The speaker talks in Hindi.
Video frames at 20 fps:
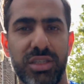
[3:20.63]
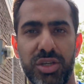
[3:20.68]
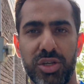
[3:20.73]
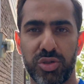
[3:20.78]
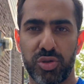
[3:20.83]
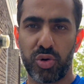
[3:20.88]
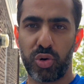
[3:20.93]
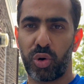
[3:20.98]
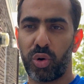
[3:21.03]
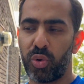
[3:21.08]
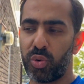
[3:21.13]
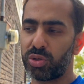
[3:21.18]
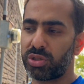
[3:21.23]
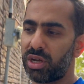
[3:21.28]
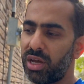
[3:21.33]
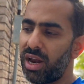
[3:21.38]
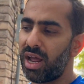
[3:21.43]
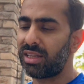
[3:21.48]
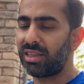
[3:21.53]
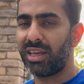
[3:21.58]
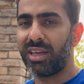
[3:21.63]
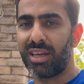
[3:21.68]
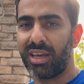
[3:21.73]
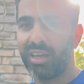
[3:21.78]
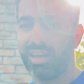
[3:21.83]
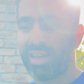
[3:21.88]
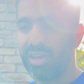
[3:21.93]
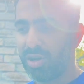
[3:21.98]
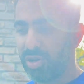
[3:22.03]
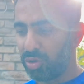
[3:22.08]
से इसको क्लोज़ करा
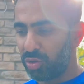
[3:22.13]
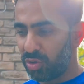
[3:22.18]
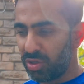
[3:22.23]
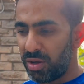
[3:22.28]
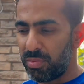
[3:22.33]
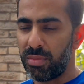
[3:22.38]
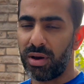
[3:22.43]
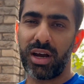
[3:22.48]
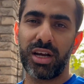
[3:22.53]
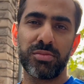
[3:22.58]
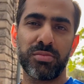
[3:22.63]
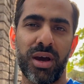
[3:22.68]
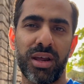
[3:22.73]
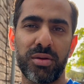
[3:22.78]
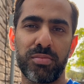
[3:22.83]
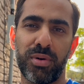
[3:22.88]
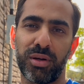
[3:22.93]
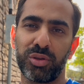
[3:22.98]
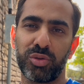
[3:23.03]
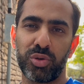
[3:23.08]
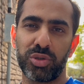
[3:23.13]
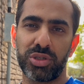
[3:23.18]
देंगे तो ये मगजमारी बंद हो